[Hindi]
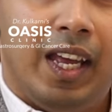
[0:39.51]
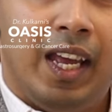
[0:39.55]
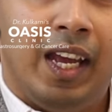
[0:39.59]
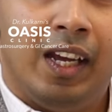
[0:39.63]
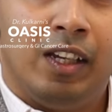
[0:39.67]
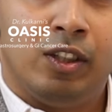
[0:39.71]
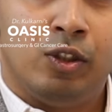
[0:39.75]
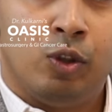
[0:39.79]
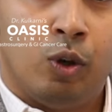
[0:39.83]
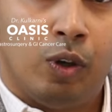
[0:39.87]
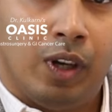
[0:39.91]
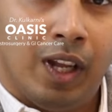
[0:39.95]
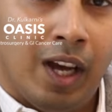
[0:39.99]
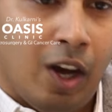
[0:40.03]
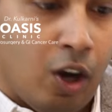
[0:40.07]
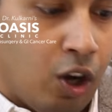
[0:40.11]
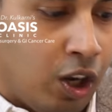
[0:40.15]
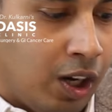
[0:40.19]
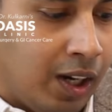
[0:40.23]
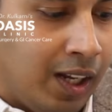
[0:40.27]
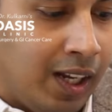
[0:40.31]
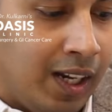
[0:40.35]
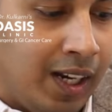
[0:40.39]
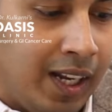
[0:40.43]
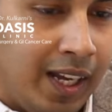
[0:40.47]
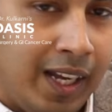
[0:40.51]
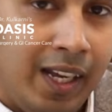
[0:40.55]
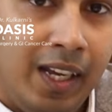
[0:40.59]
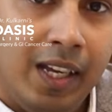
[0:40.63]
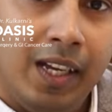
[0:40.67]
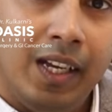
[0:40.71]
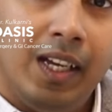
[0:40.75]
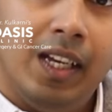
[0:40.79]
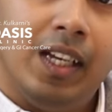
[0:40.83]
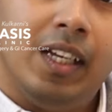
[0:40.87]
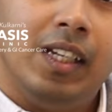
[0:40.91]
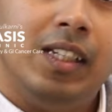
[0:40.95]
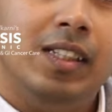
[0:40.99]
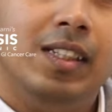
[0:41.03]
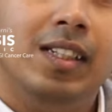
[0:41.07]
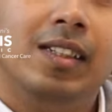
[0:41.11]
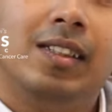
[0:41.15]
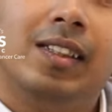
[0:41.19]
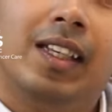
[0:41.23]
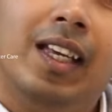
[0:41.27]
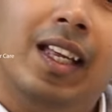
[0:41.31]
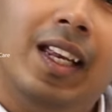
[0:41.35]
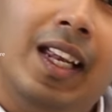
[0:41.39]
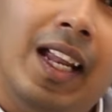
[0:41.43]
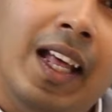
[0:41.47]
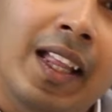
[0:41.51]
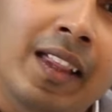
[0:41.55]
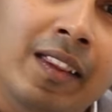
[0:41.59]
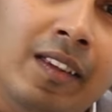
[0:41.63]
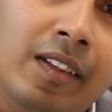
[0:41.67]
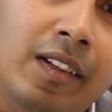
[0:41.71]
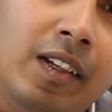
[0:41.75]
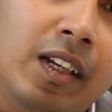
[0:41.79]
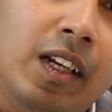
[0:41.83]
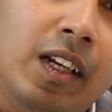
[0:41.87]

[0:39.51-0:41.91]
एक छोटा ऑर्गन है जिसकी लेंथ